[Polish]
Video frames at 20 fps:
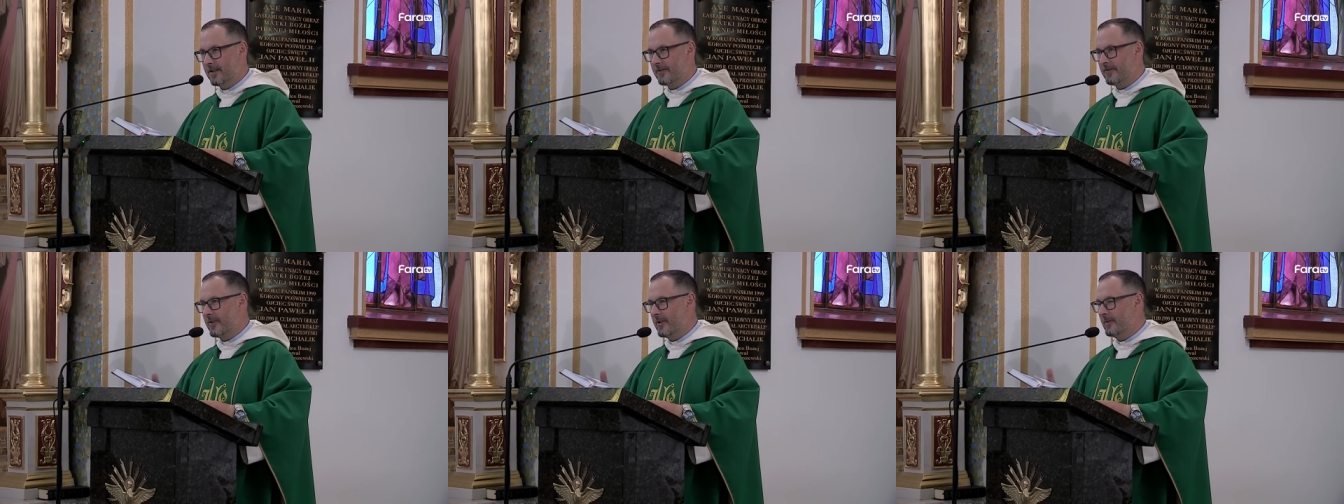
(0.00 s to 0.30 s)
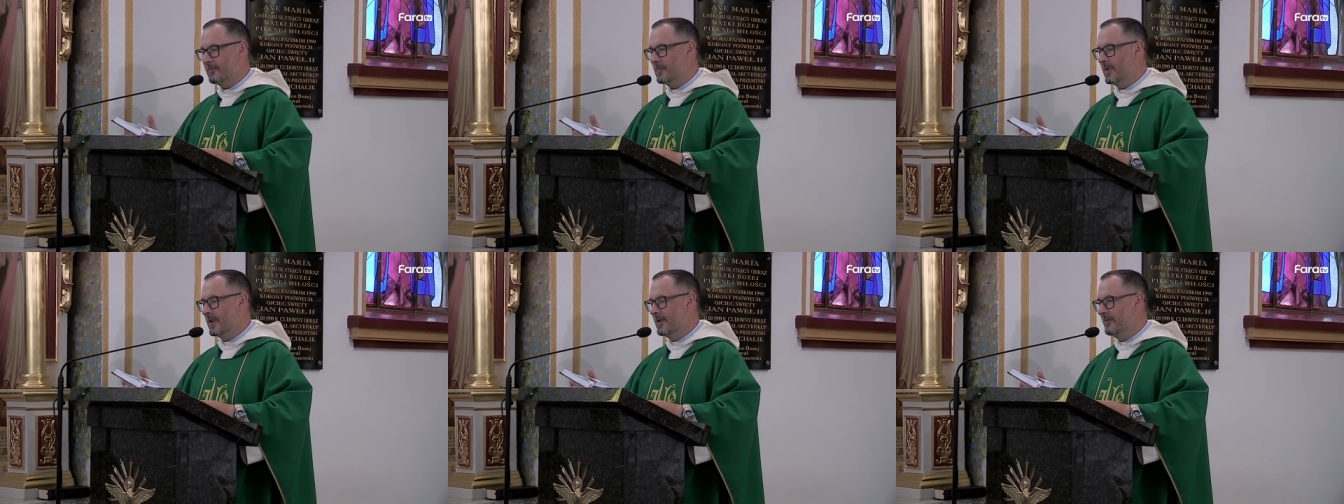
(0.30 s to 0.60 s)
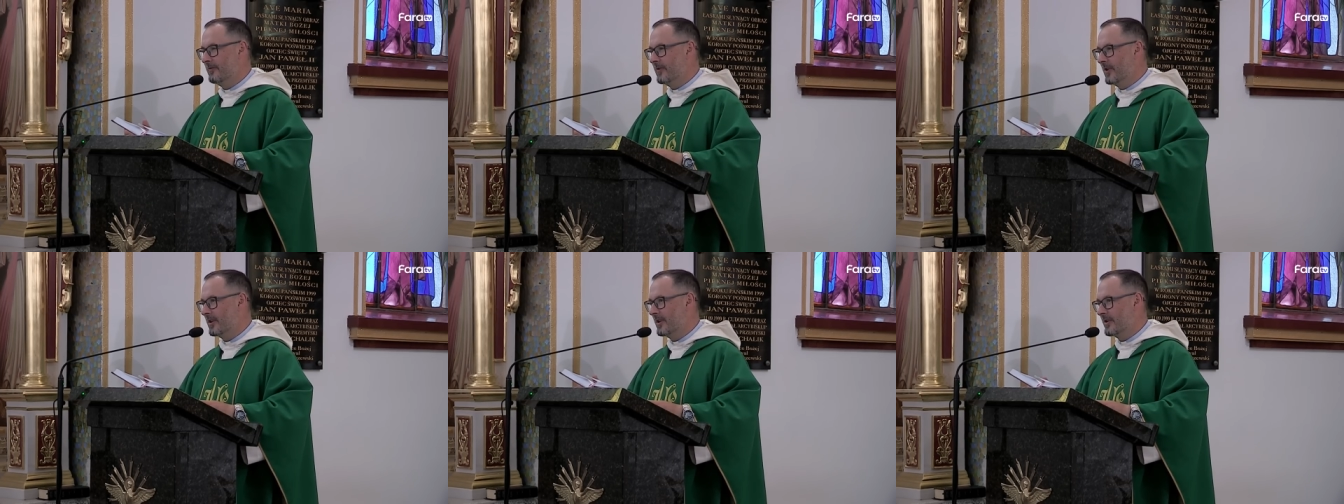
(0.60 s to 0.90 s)
Ja znam
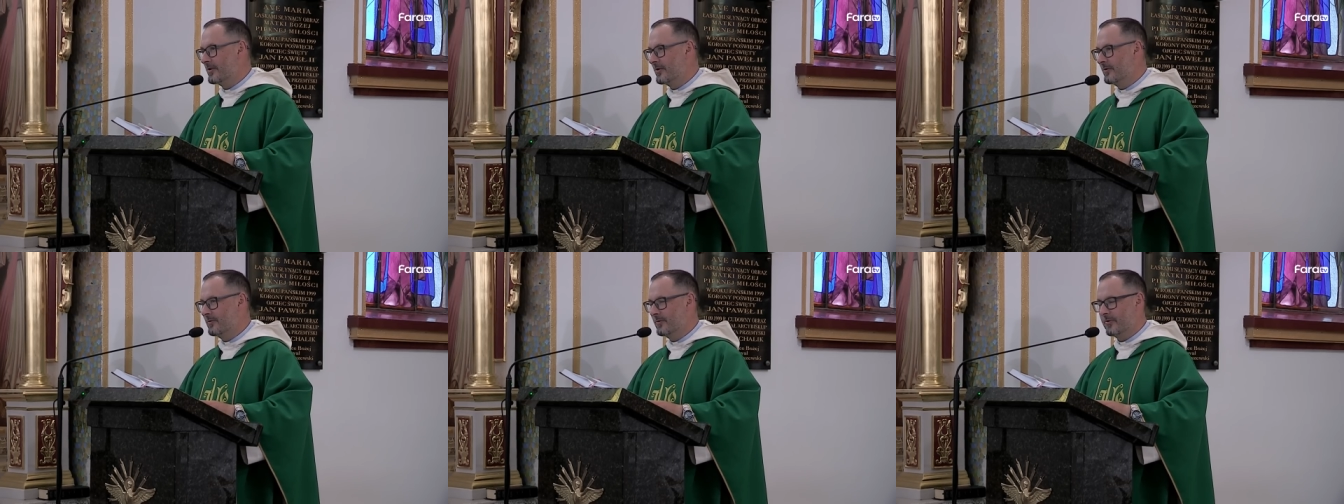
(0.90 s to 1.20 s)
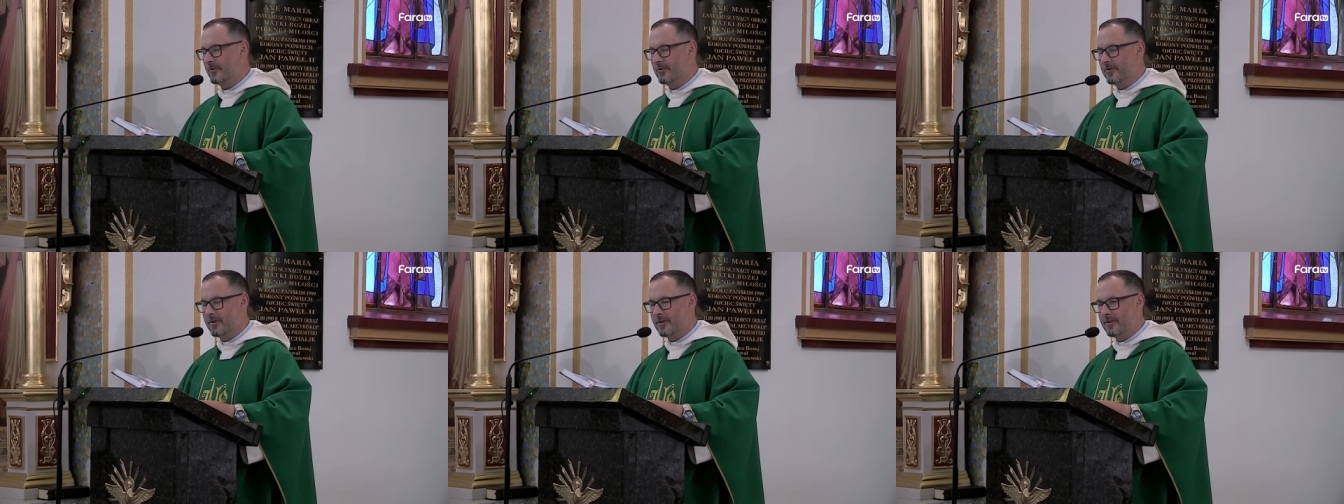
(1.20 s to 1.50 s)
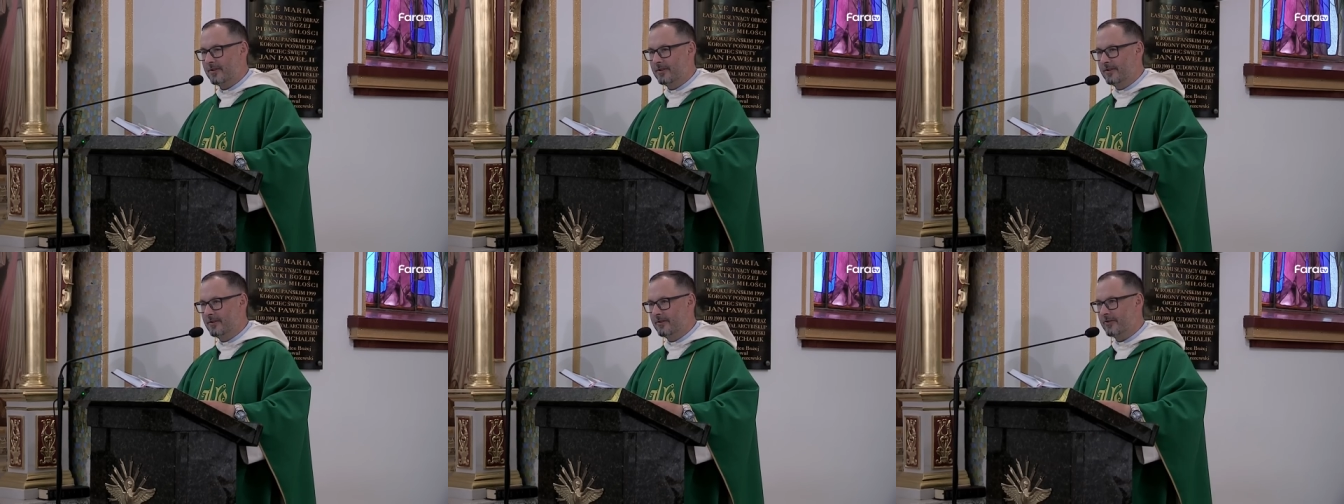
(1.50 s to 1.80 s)
wiele
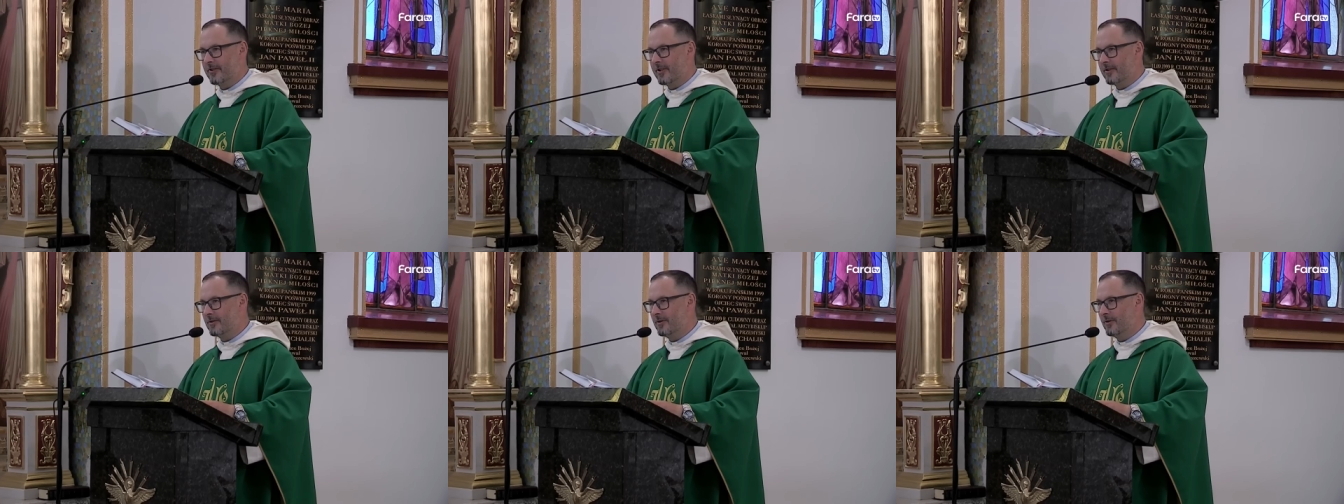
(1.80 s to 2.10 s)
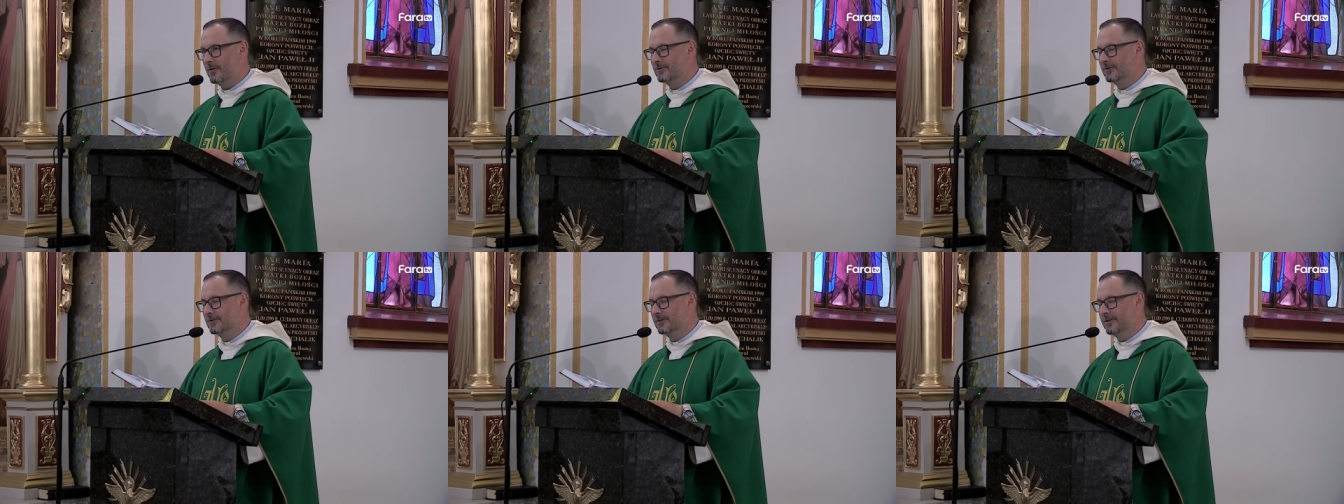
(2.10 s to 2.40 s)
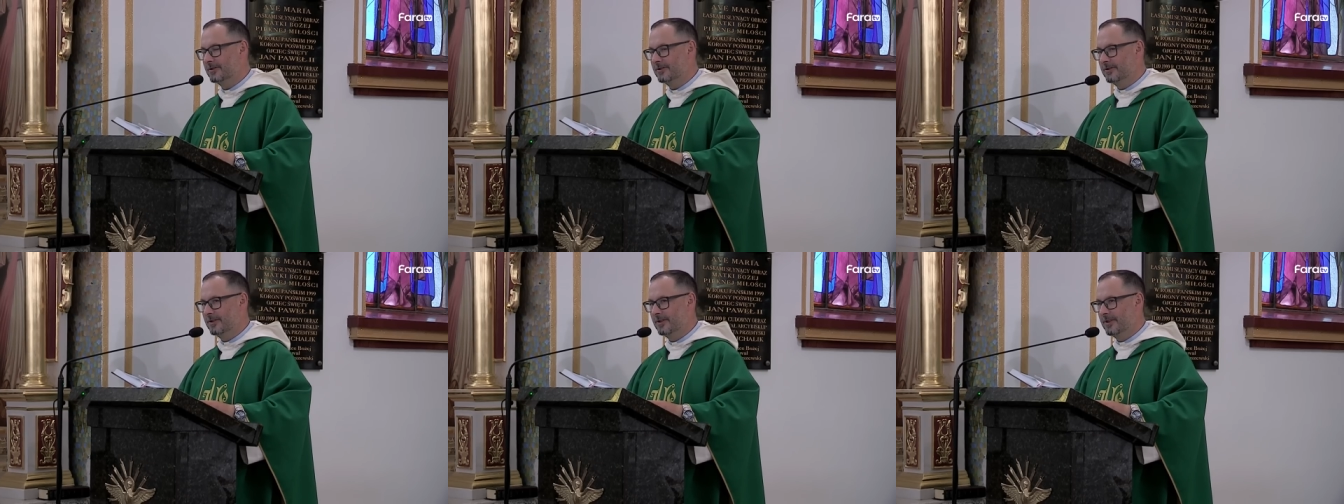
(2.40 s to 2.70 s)
sióstr
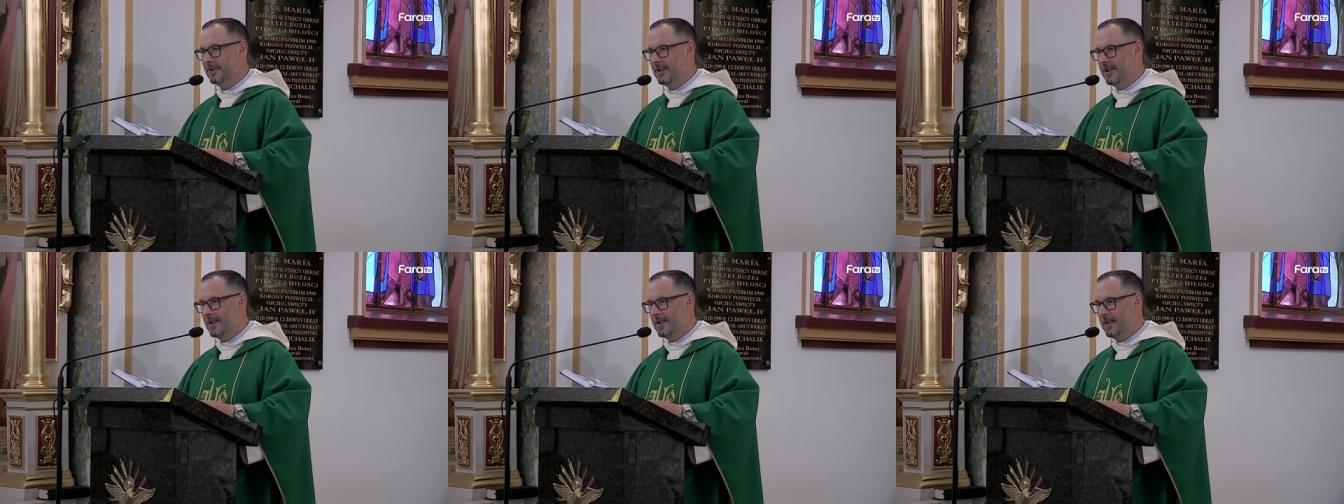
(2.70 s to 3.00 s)
zakonnych,